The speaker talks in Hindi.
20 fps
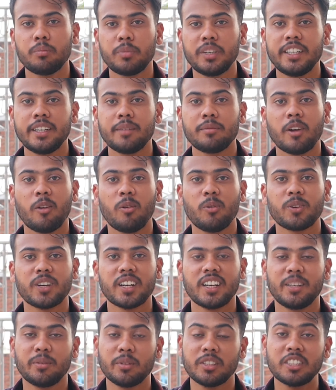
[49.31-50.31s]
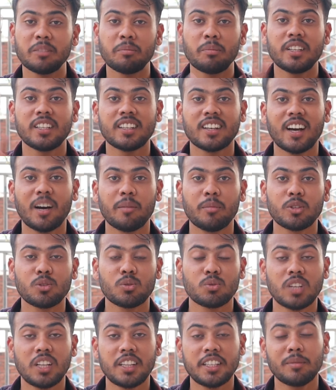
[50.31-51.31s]
पी डाउनलोड करनी बस सिंपल सा काम है
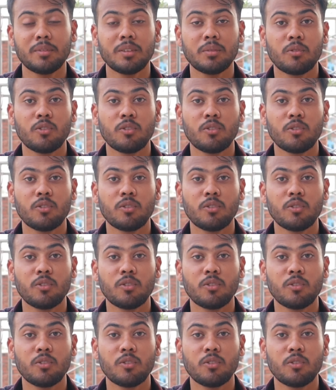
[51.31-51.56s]
सो चलते हैं अपनी